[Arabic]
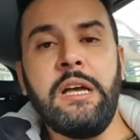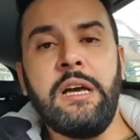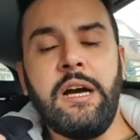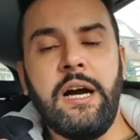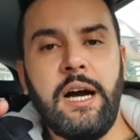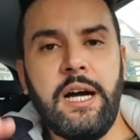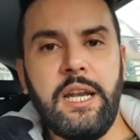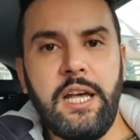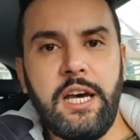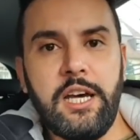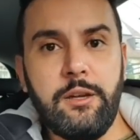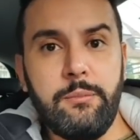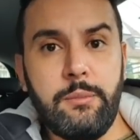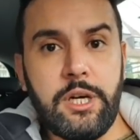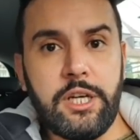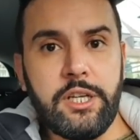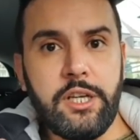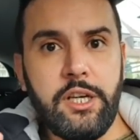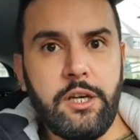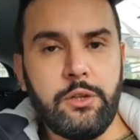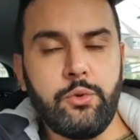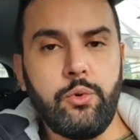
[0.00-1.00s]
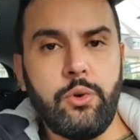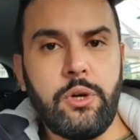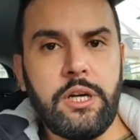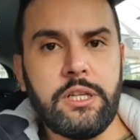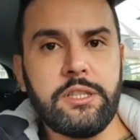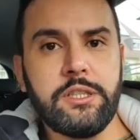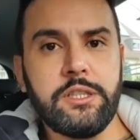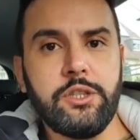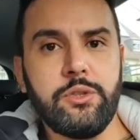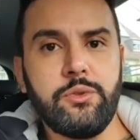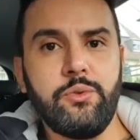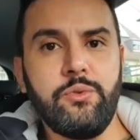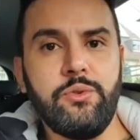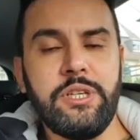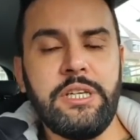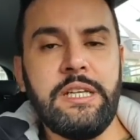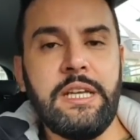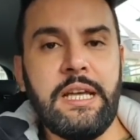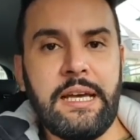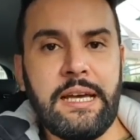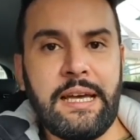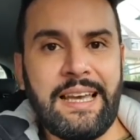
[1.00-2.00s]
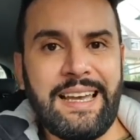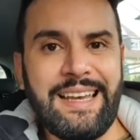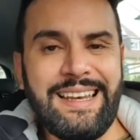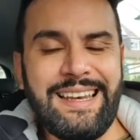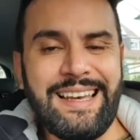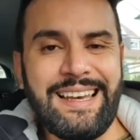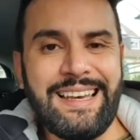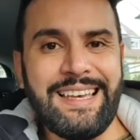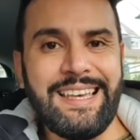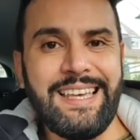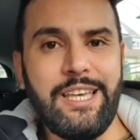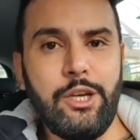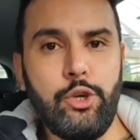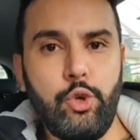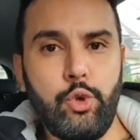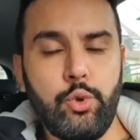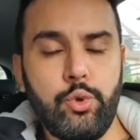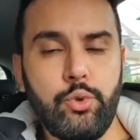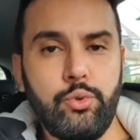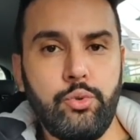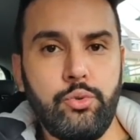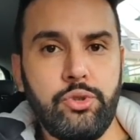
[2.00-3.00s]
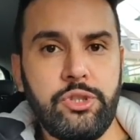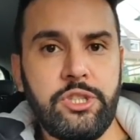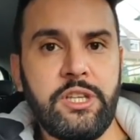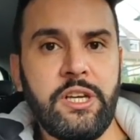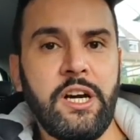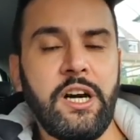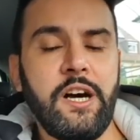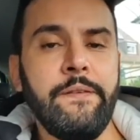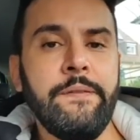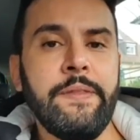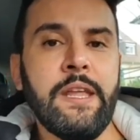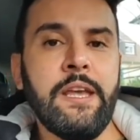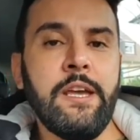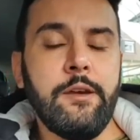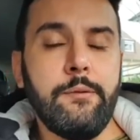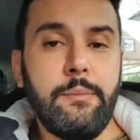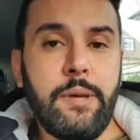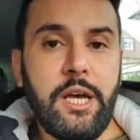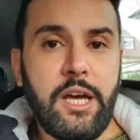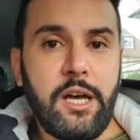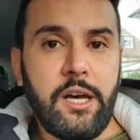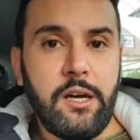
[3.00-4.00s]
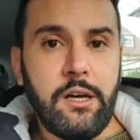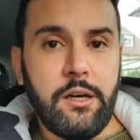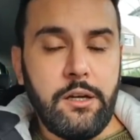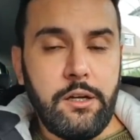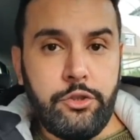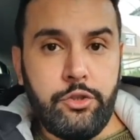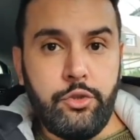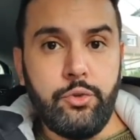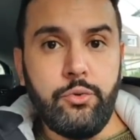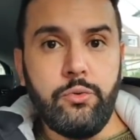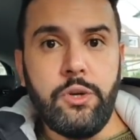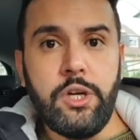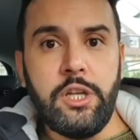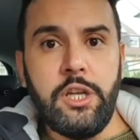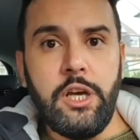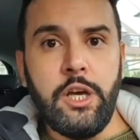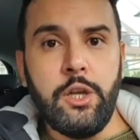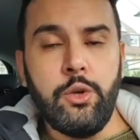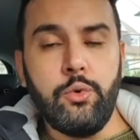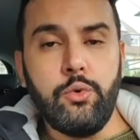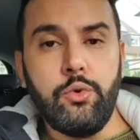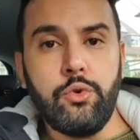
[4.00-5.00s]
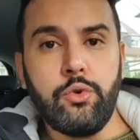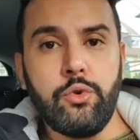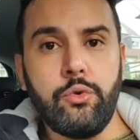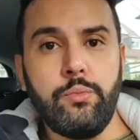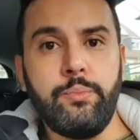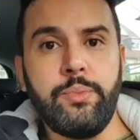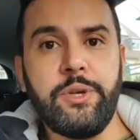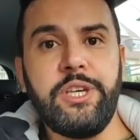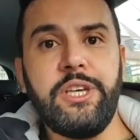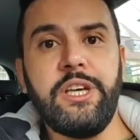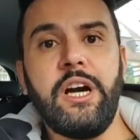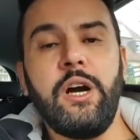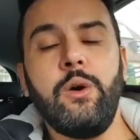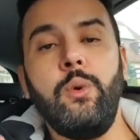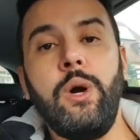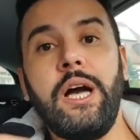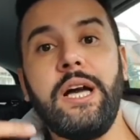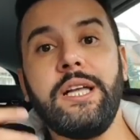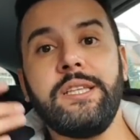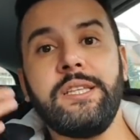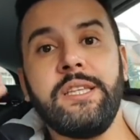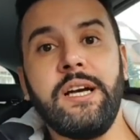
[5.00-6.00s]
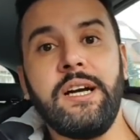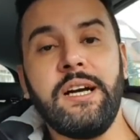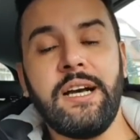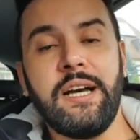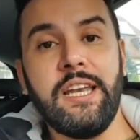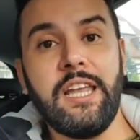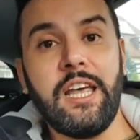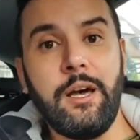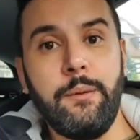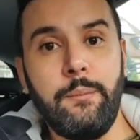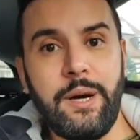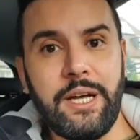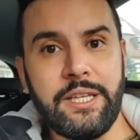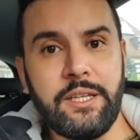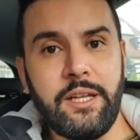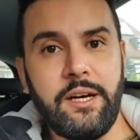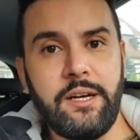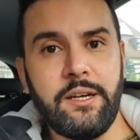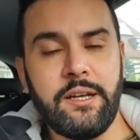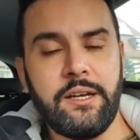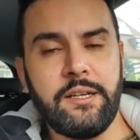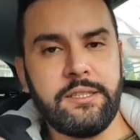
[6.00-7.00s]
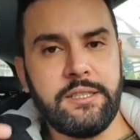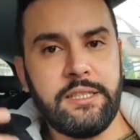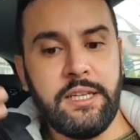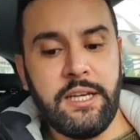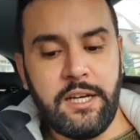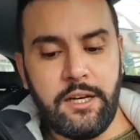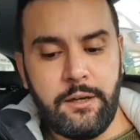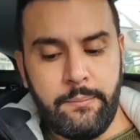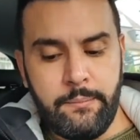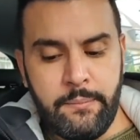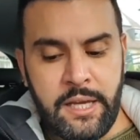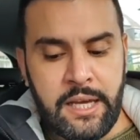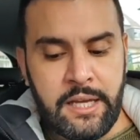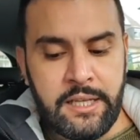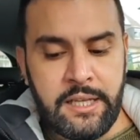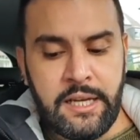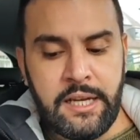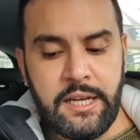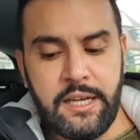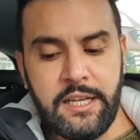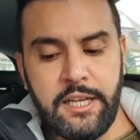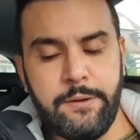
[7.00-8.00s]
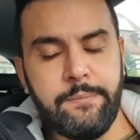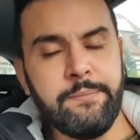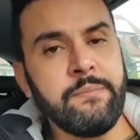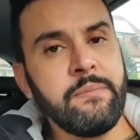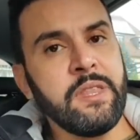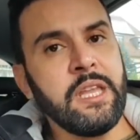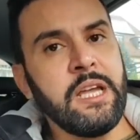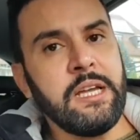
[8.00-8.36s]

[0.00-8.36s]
هل ألمانيا تخطط إلى غلق حدودها مع الدول الأوروبية أو حتى غلق مطاراتها مع العالم